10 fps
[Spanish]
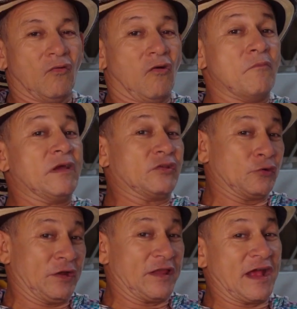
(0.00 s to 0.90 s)
Con
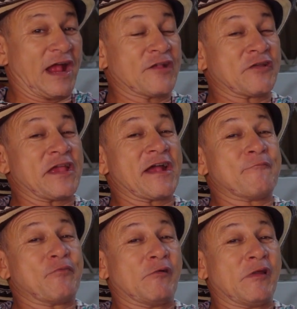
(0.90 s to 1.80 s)
victorias de cacho allá en
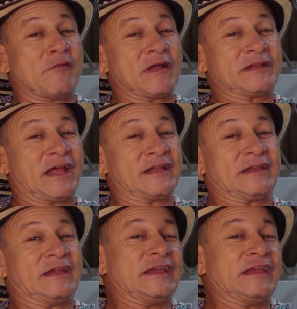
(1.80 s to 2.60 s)
el pueblo hay bastante.